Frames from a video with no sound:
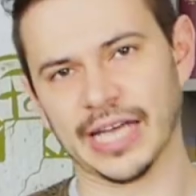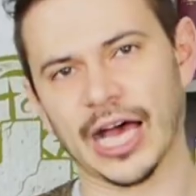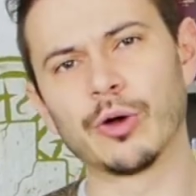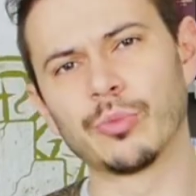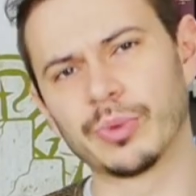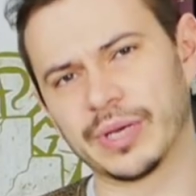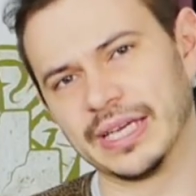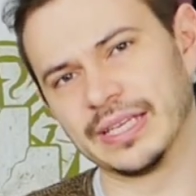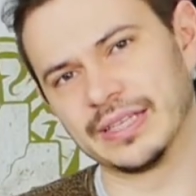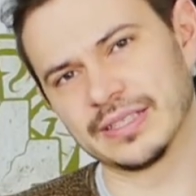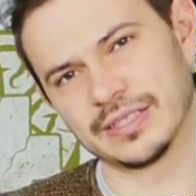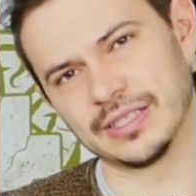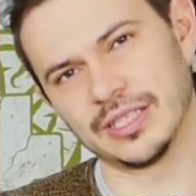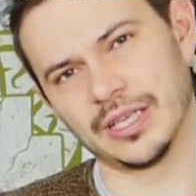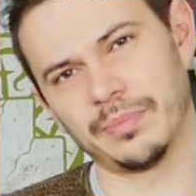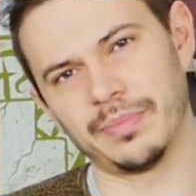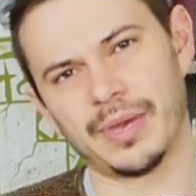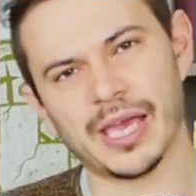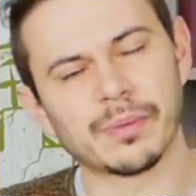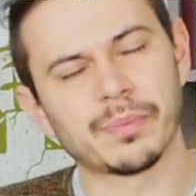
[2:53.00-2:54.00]
Darum geht es in
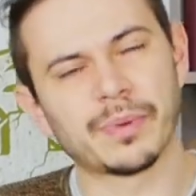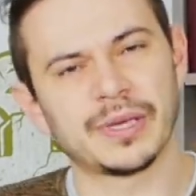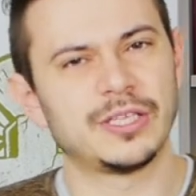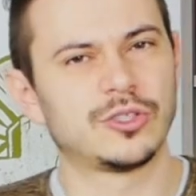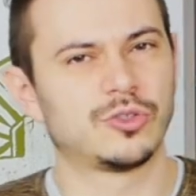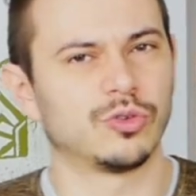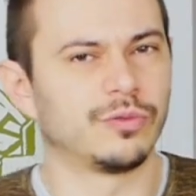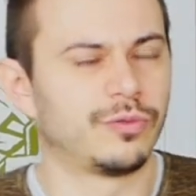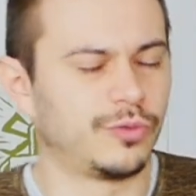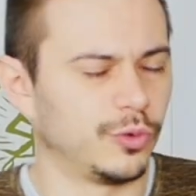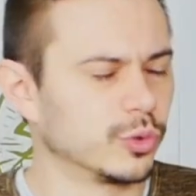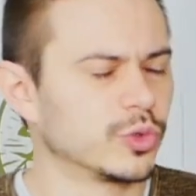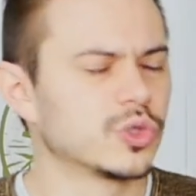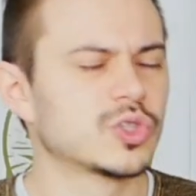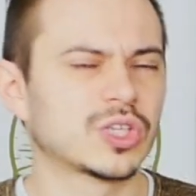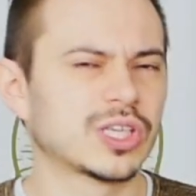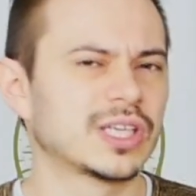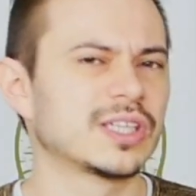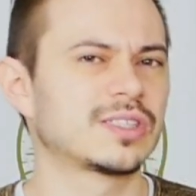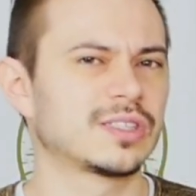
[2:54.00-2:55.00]
der Bergpredigt und für
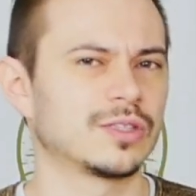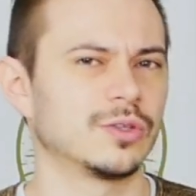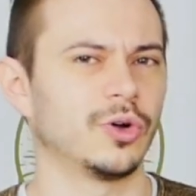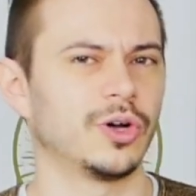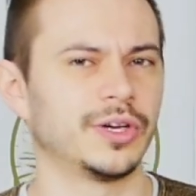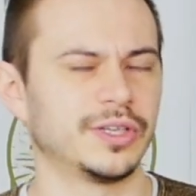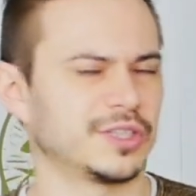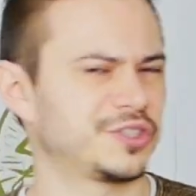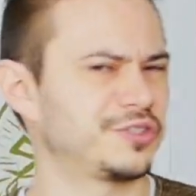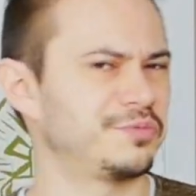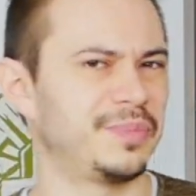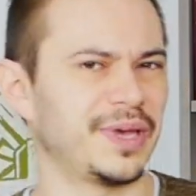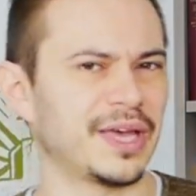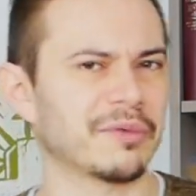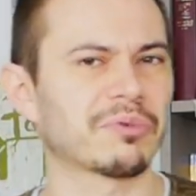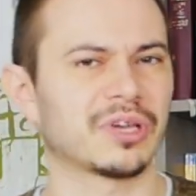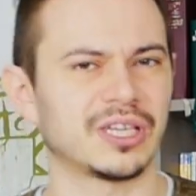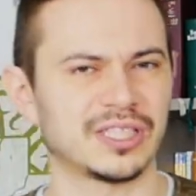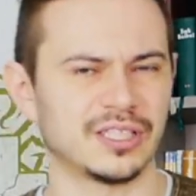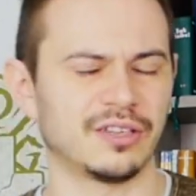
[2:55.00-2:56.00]
uns Christen heute ist die
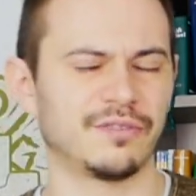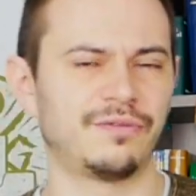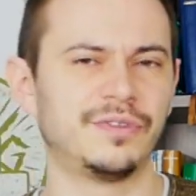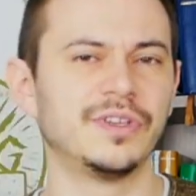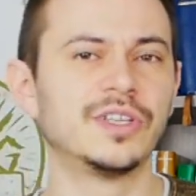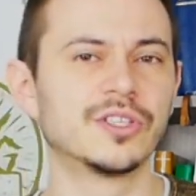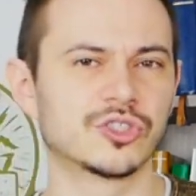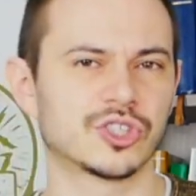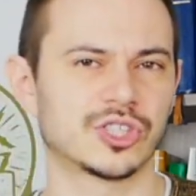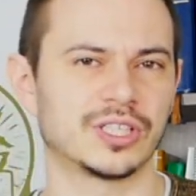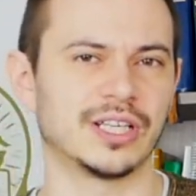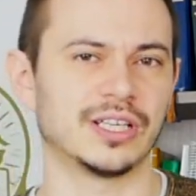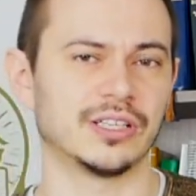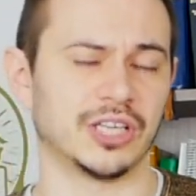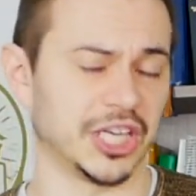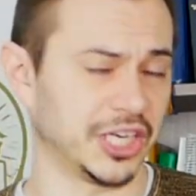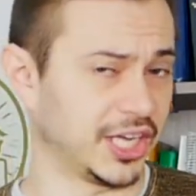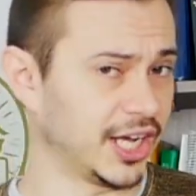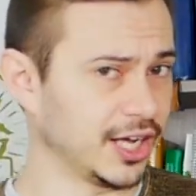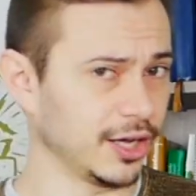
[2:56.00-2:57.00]
Bergpredigt an vielen Stellen
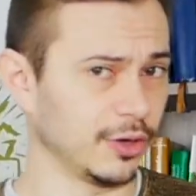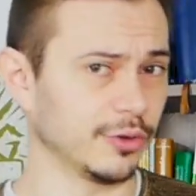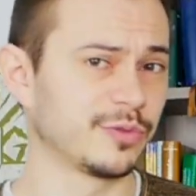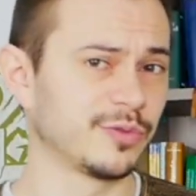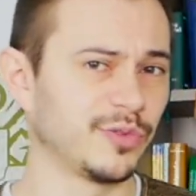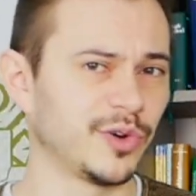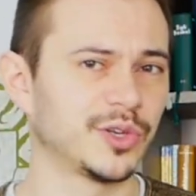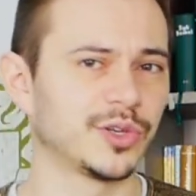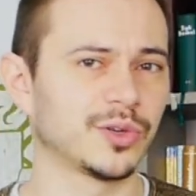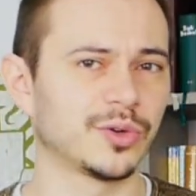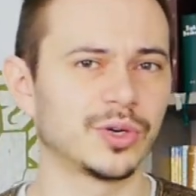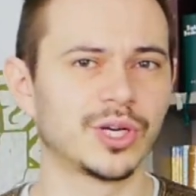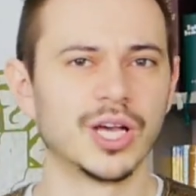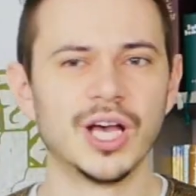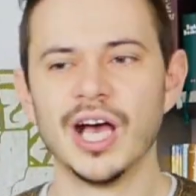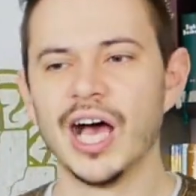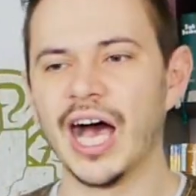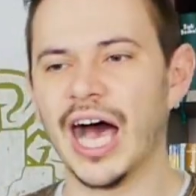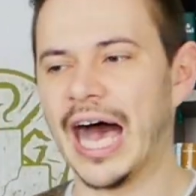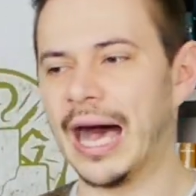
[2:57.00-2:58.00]
eine Herausforderung Herausforderung,
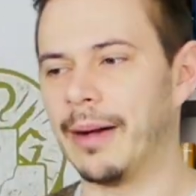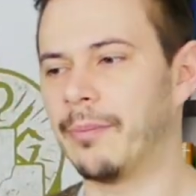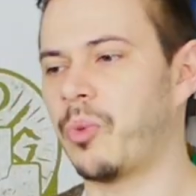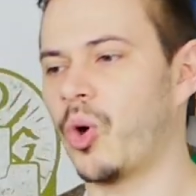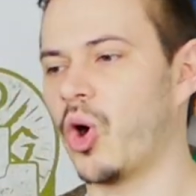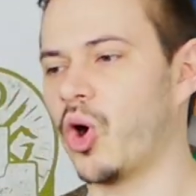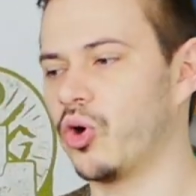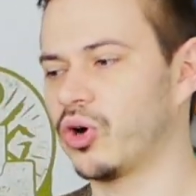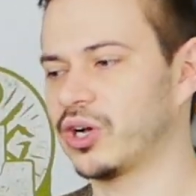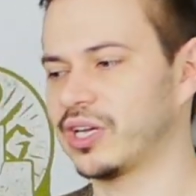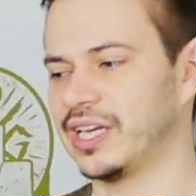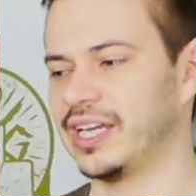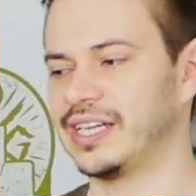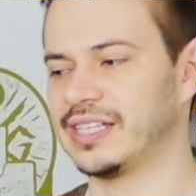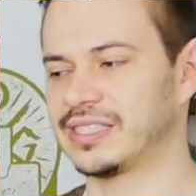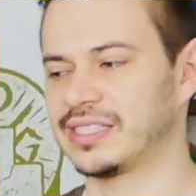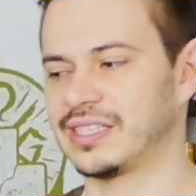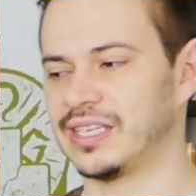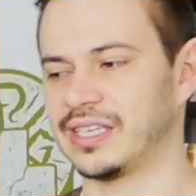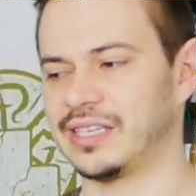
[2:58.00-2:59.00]
aber auch
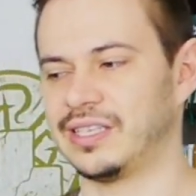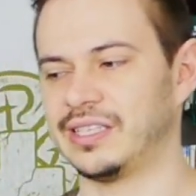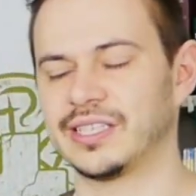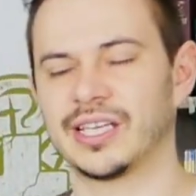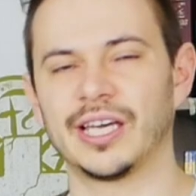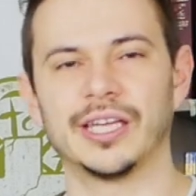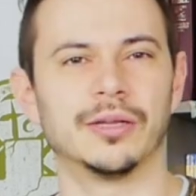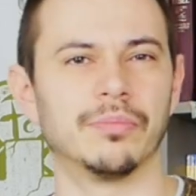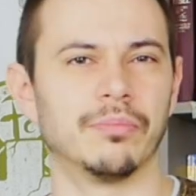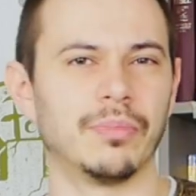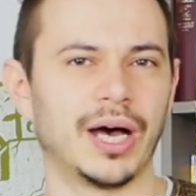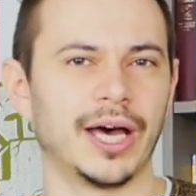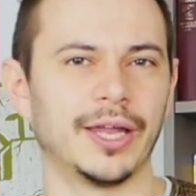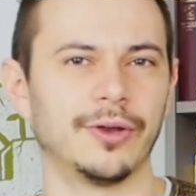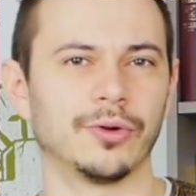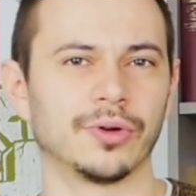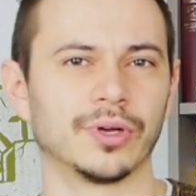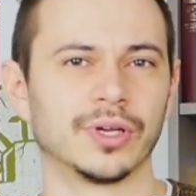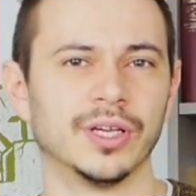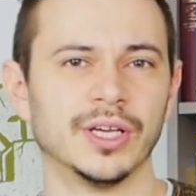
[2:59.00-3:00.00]
gleichzeitig eine
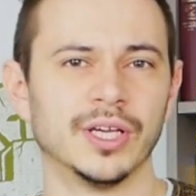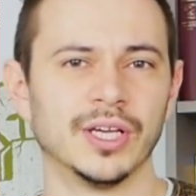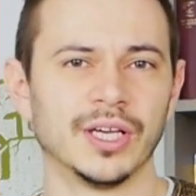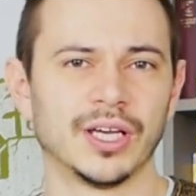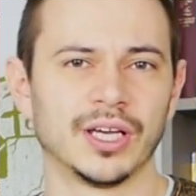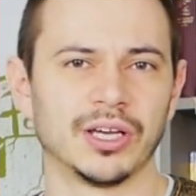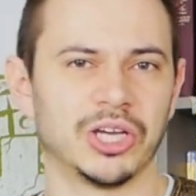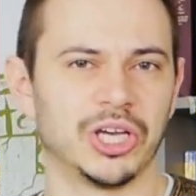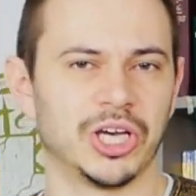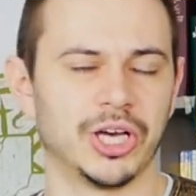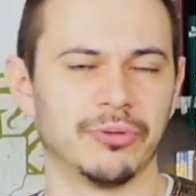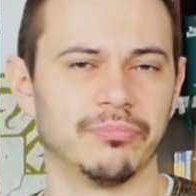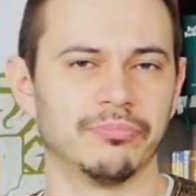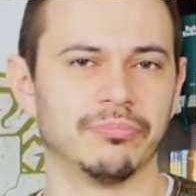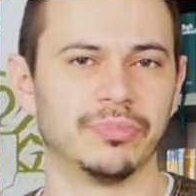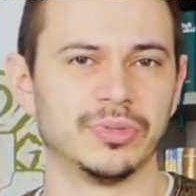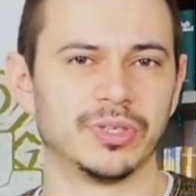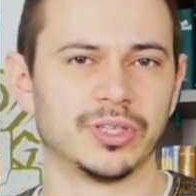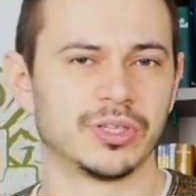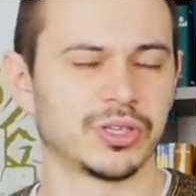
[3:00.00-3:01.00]
Mahnung,
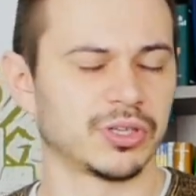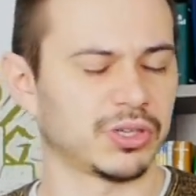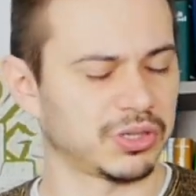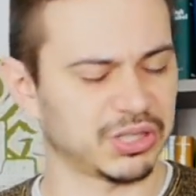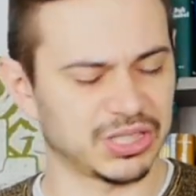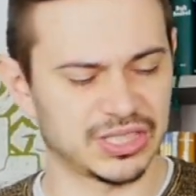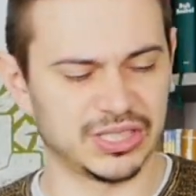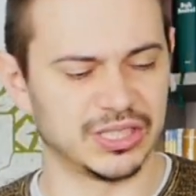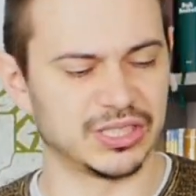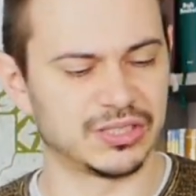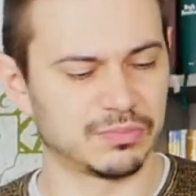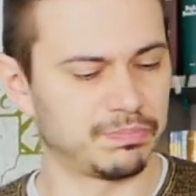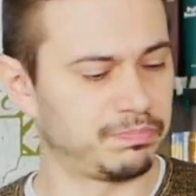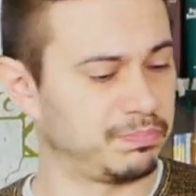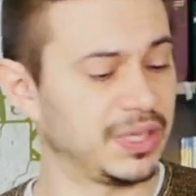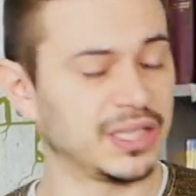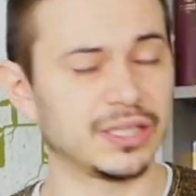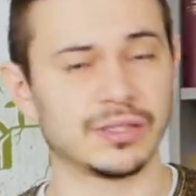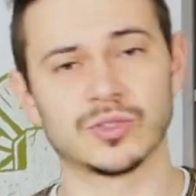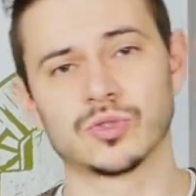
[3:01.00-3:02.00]
ähm, richtig
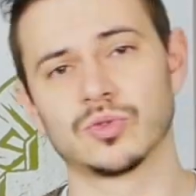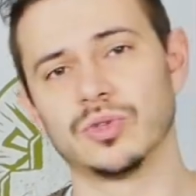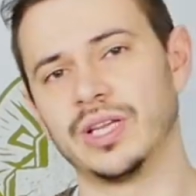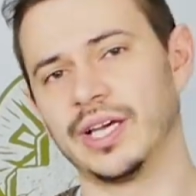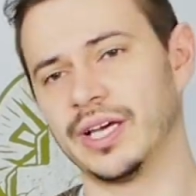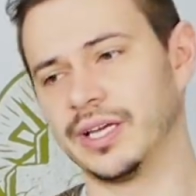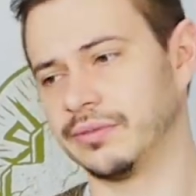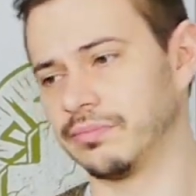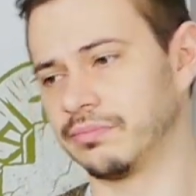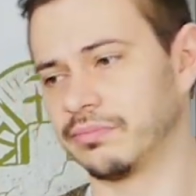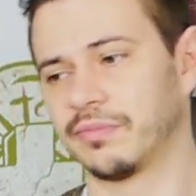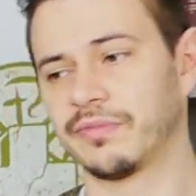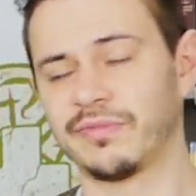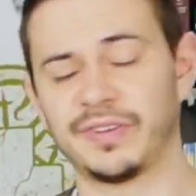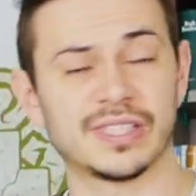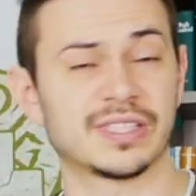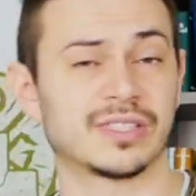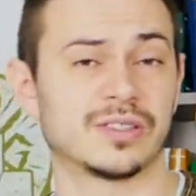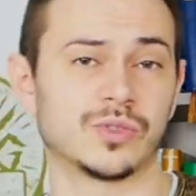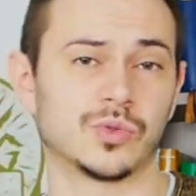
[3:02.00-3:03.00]
beten zu lernen,
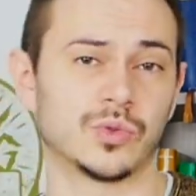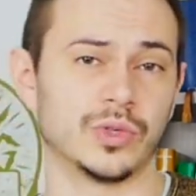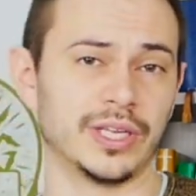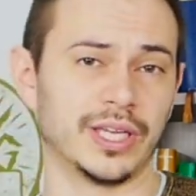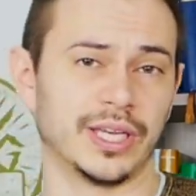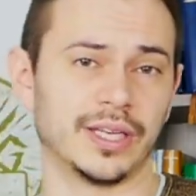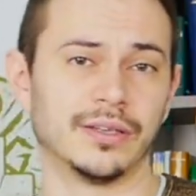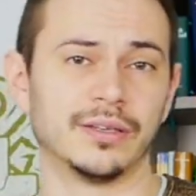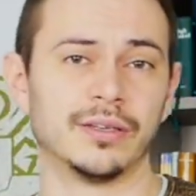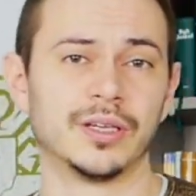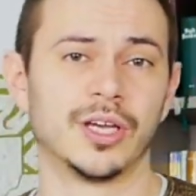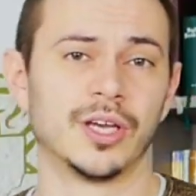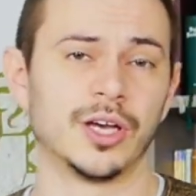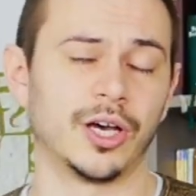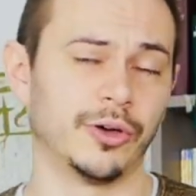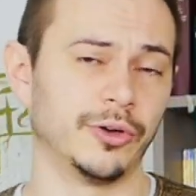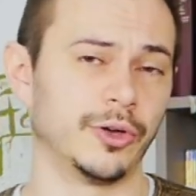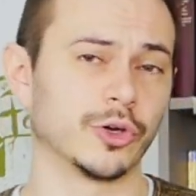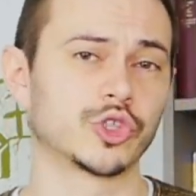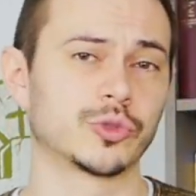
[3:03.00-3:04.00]
fasten zu lernen
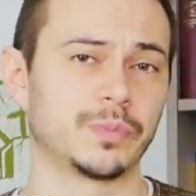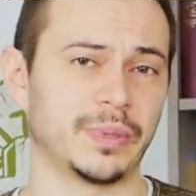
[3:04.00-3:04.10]
und auch